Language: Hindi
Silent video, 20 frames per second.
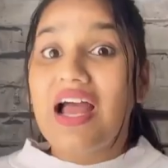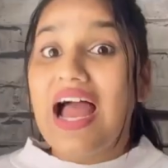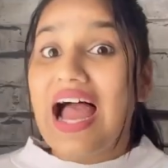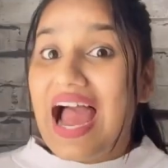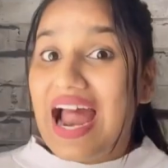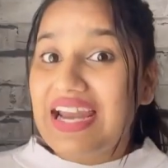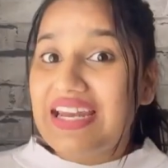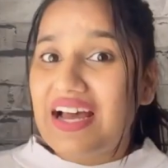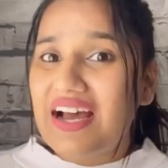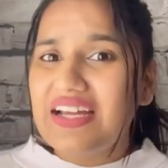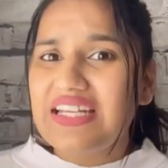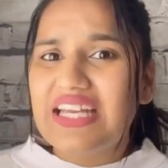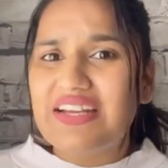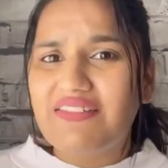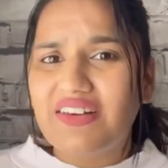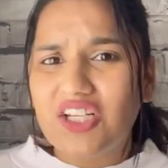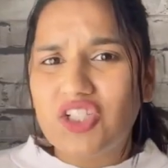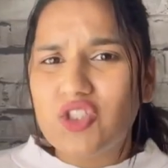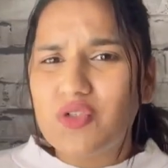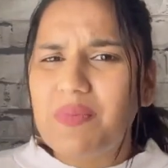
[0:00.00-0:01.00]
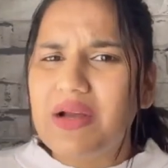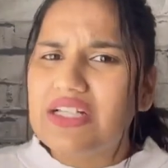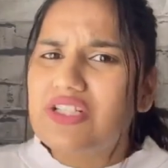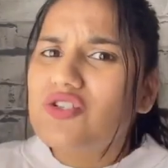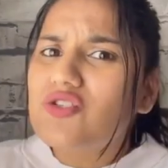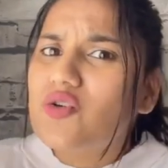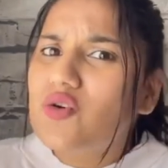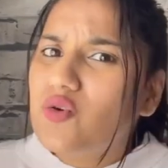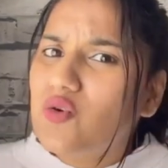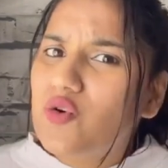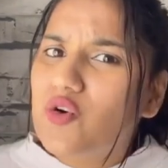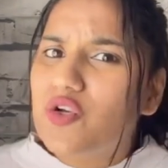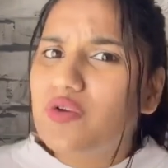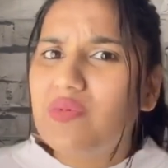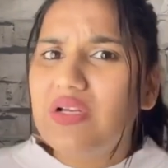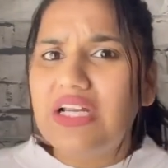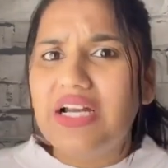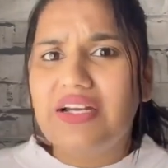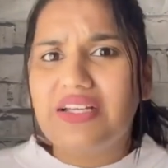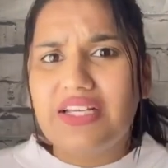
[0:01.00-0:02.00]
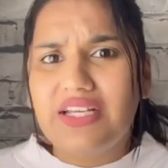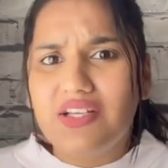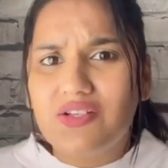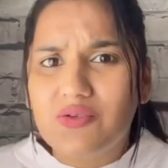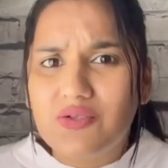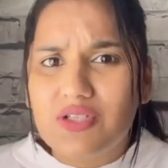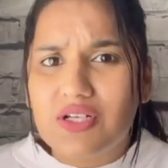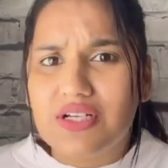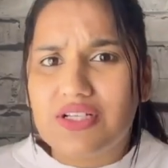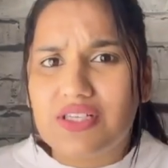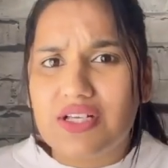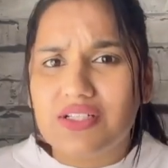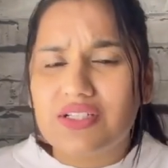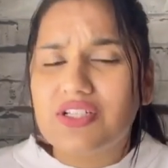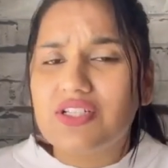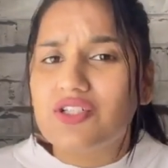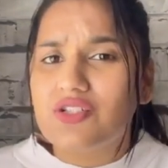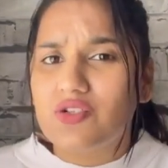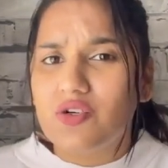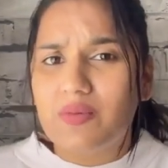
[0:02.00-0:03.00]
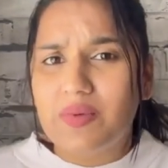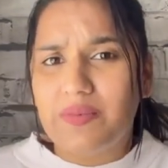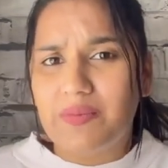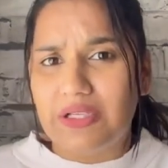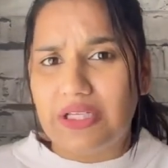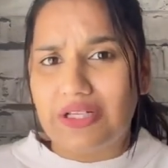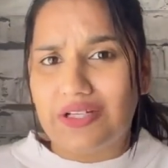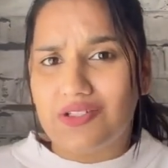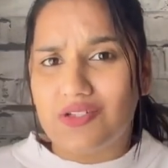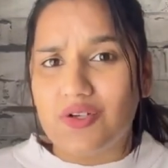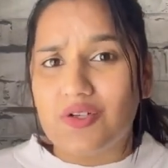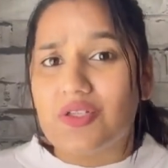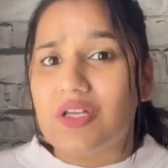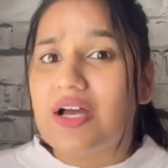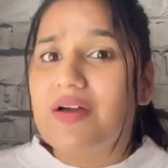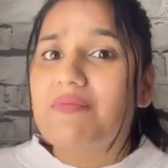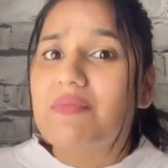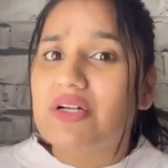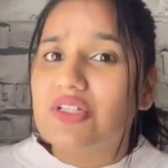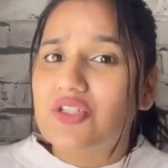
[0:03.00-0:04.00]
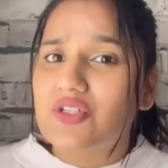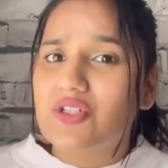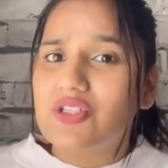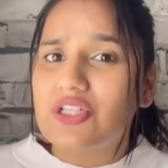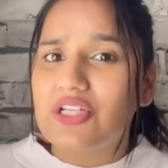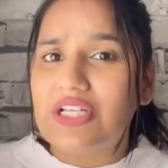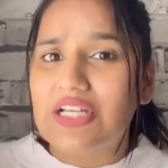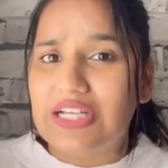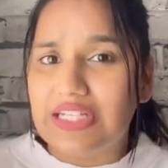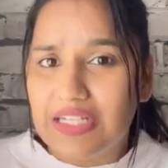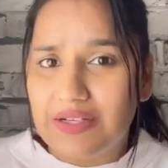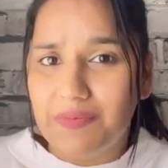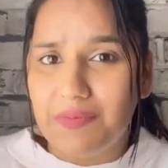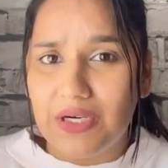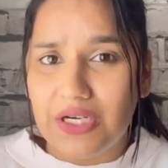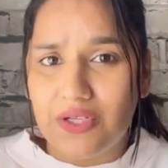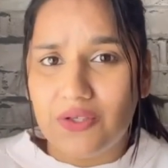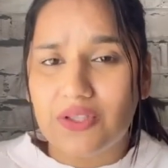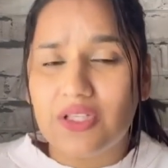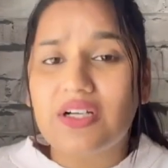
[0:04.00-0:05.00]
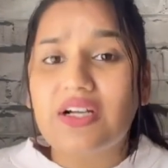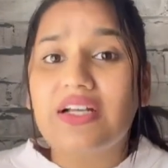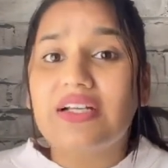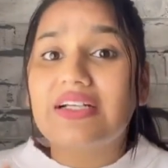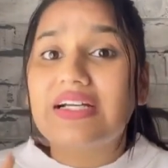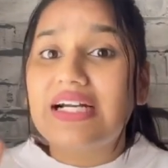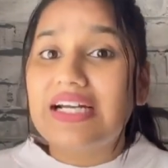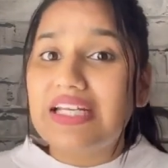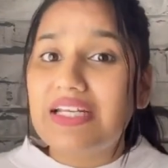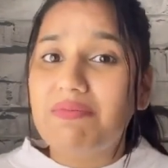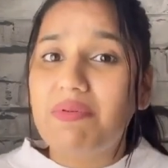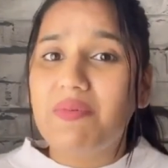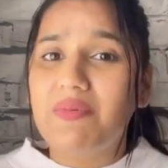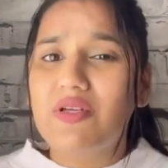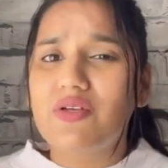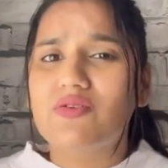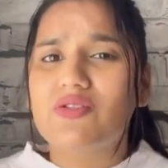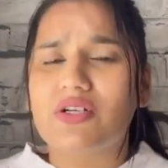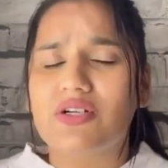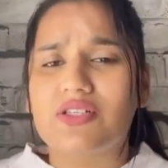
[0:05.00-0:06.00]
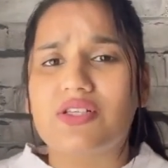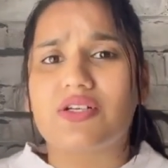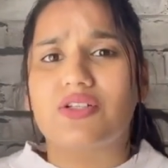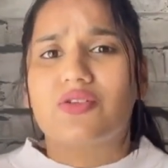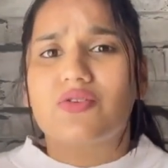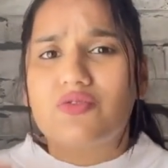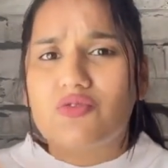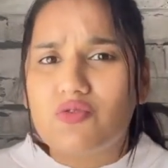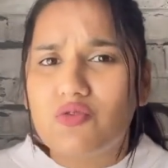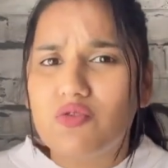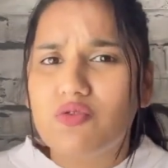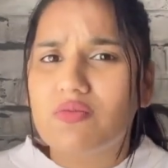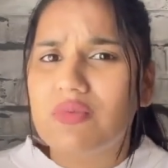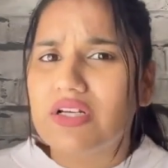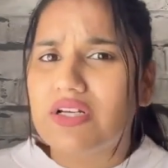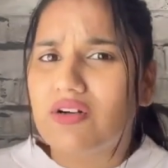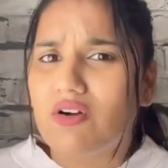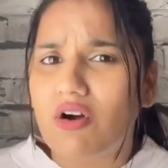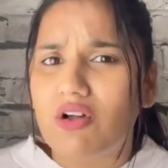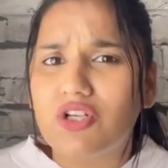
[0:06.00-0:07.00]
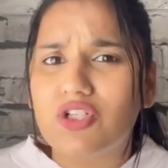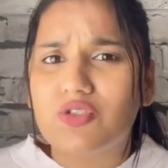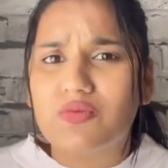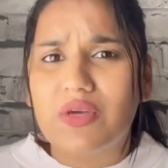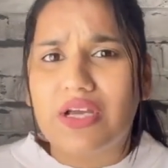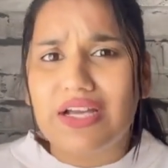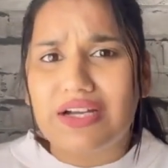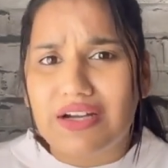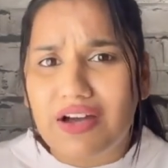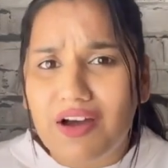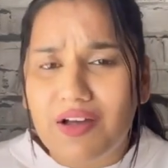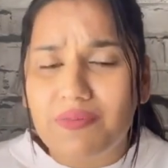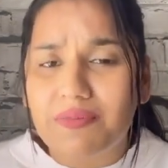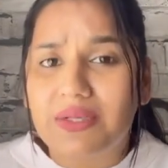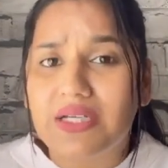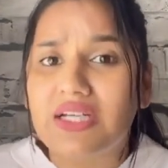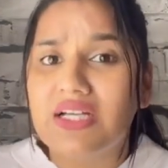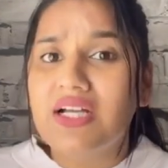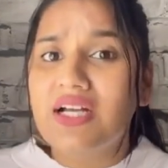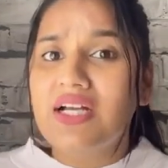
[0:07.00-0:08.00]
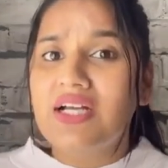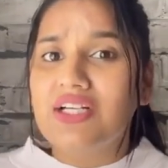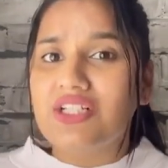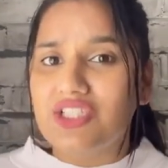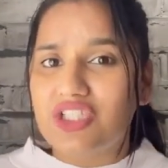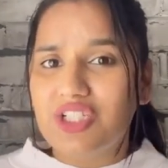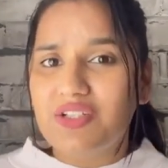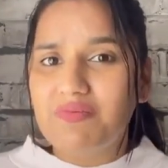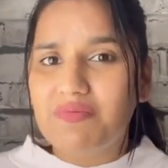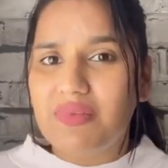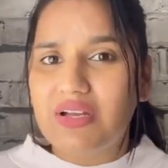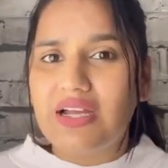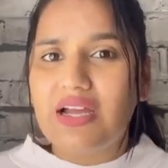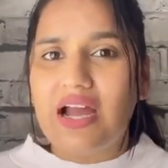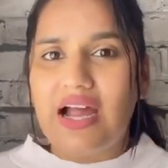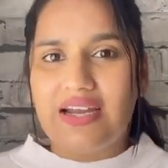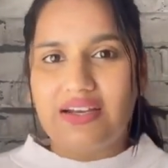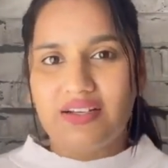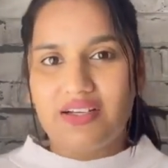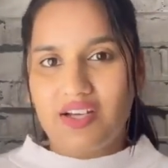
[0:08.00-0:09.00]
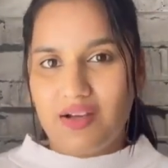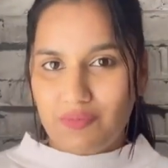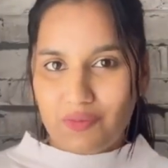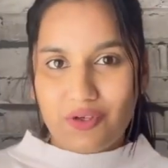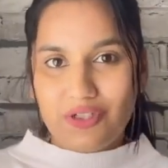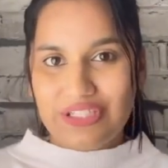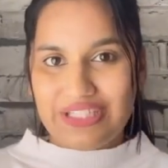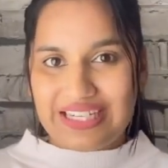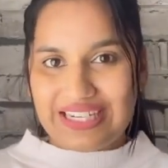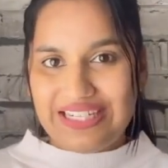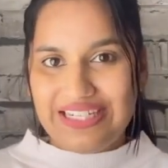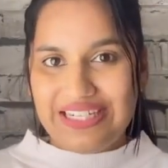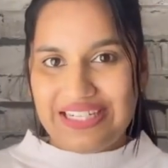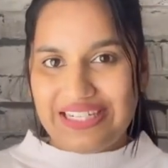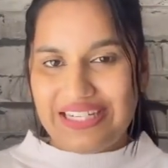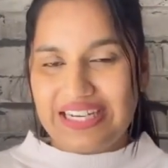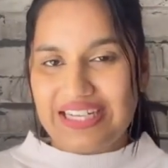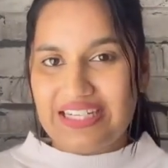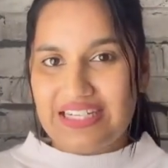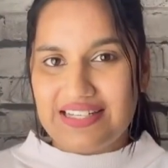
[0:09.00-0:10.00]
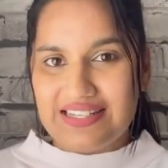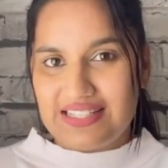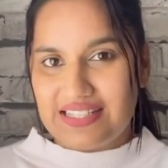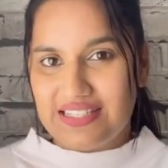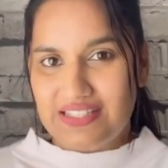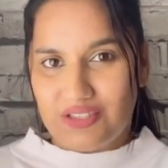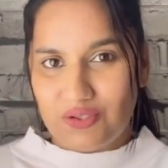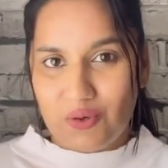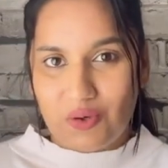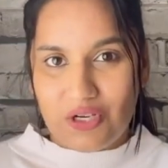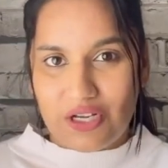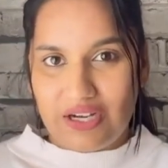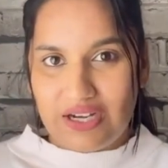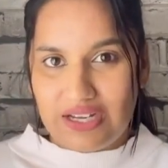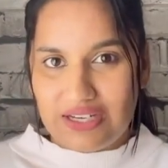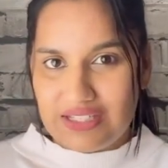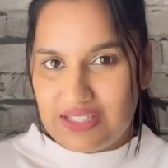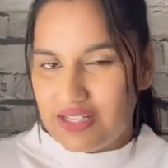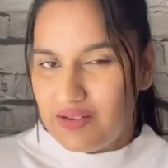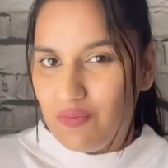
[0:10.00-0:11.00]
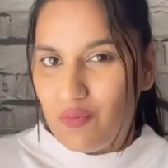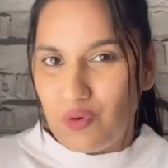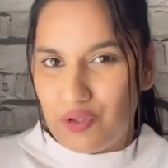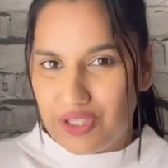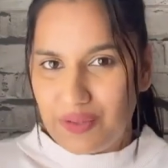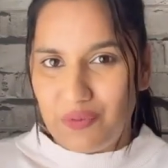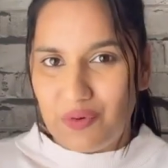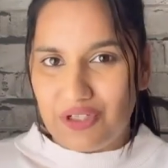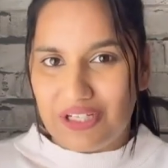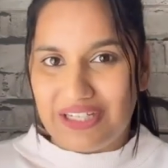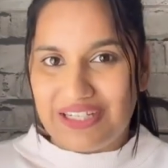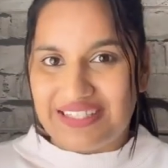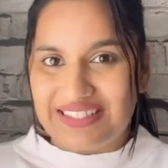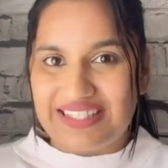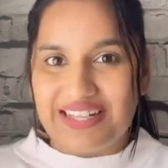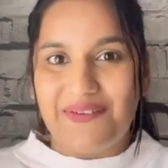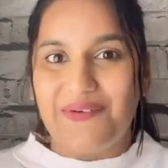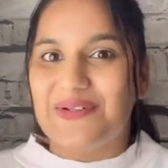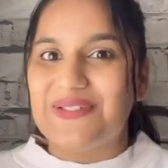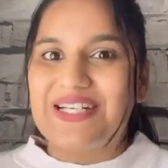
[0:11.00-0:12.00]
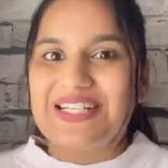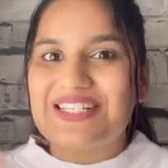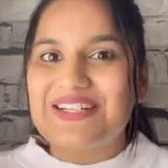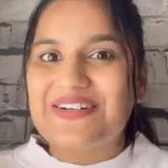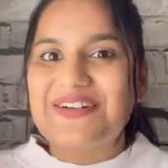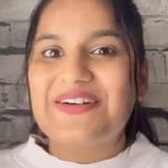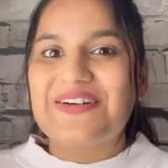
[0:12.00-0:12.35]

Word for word: एंड हाँ ये वाला जो पैच है उसको कोई भी लड़की यूज कर सकती है जिसको भी पीरियड होता है बच्चों से लेके बड़े तक एंड कहीं पे भी यूज कर सकते हो स्कूल में कॉलेज में घर पे जिम में एंड अगर आपको ये डर है कि इसको लगाने से मोटा मोटा लगता है वो जैसे